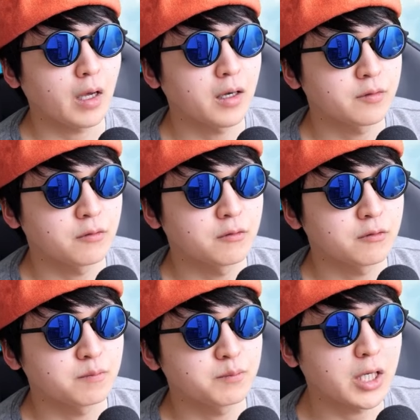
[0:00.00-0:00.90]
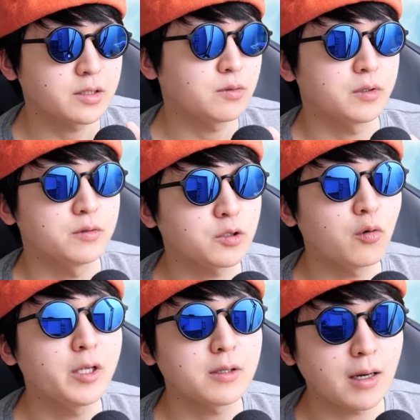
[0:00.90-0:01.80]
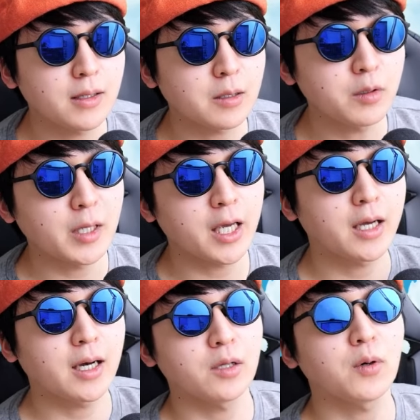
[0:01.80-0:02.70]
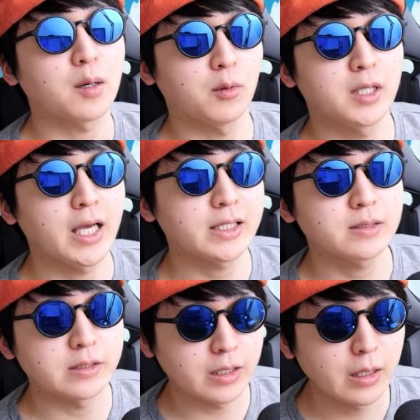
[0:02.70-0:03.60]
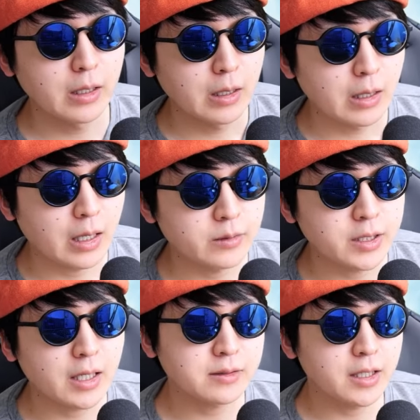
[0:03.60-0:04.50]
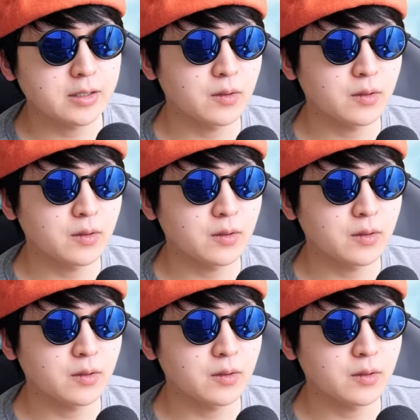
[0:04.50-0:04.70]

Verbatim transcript: あの部活動に打ち込めるから例えば結果とかも出やすいあの比較的そ